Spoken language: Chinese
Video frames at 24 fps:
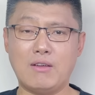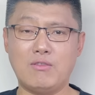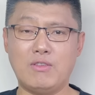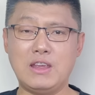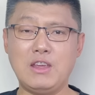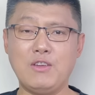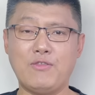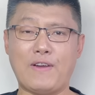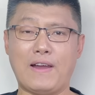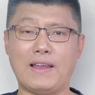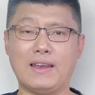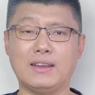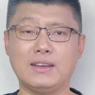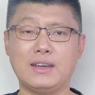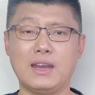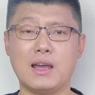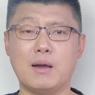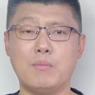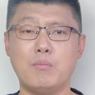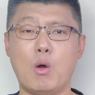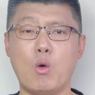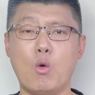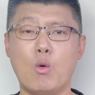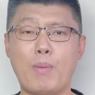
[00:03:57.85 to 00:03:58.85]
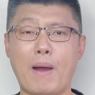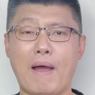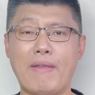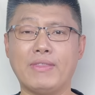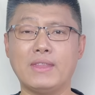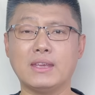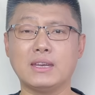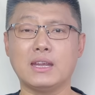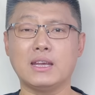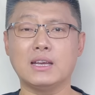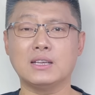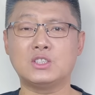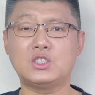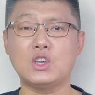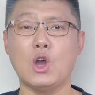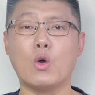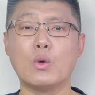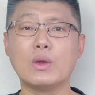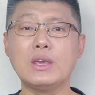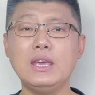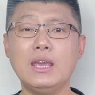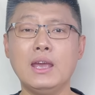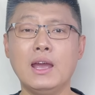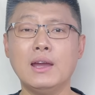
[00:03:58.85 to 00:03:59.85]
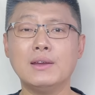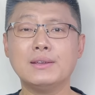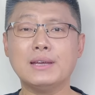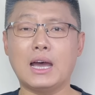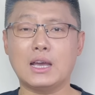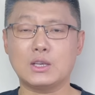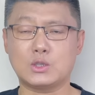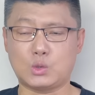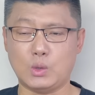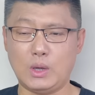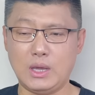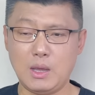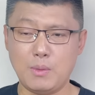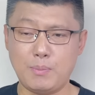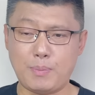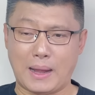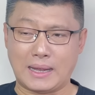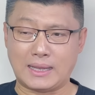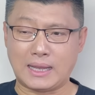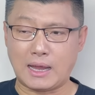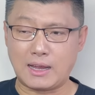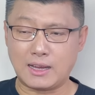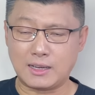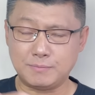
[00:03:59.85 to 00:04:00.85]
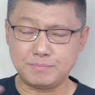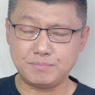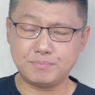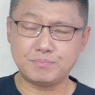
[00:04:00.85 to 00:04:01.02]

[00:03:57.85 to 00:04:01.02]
违反了这个某班的这个教义啊，所以把她